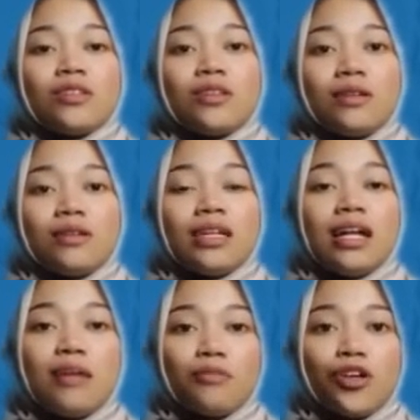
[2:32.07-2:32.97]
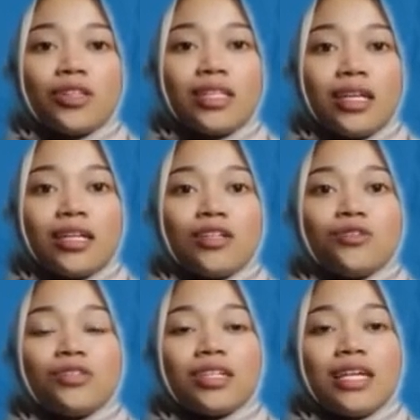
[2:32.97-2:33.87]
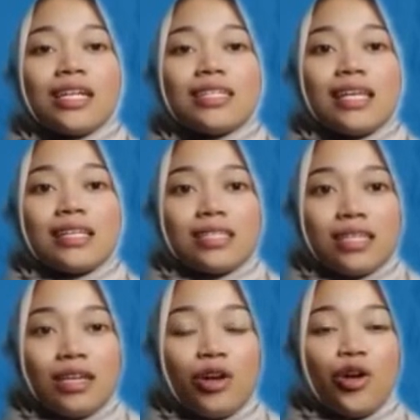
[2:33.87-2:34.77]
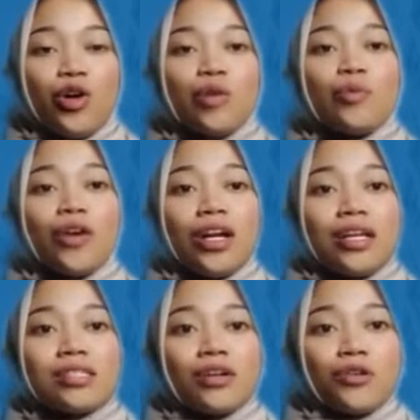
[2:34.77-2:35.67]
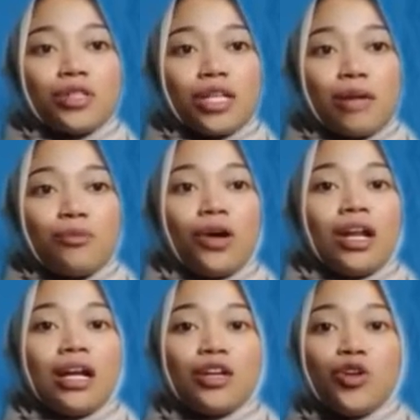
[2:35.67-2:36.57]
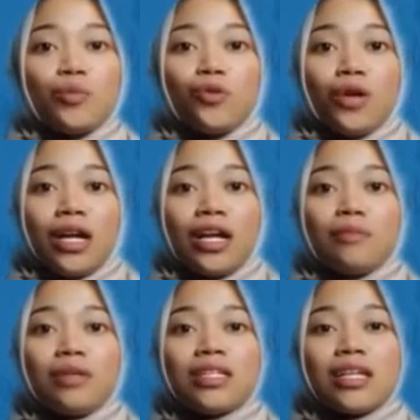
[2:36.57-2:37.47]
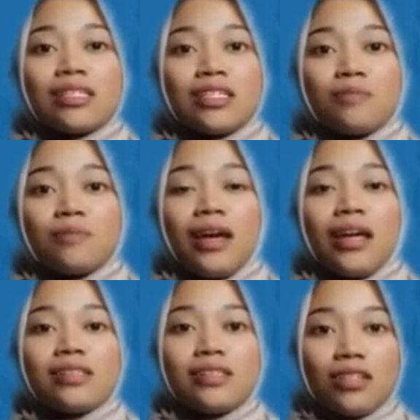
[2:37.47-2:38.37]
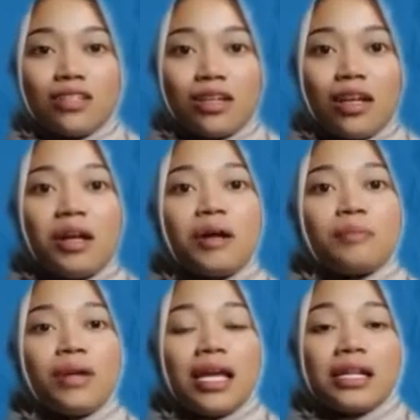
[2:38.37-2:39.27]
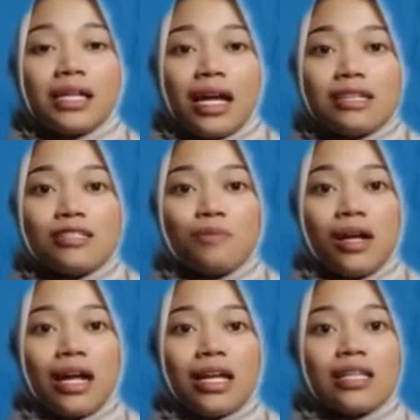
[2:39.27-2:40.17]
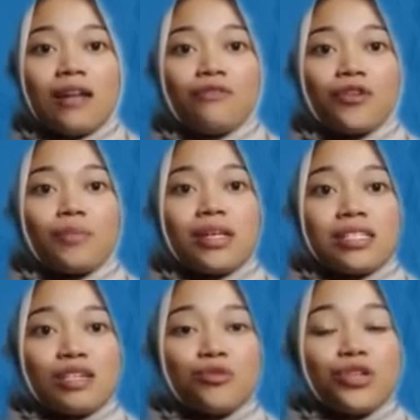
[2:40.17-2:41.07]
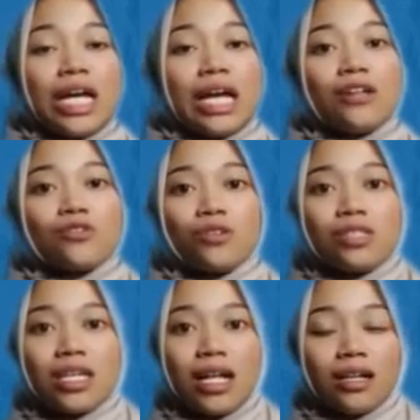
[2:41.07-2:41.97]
Dalam konteks industrialisasi, hubungan desa-kota bukan lagi hubungan administrasi and siege, melainkan sebagai transformasi budaya dan sosial.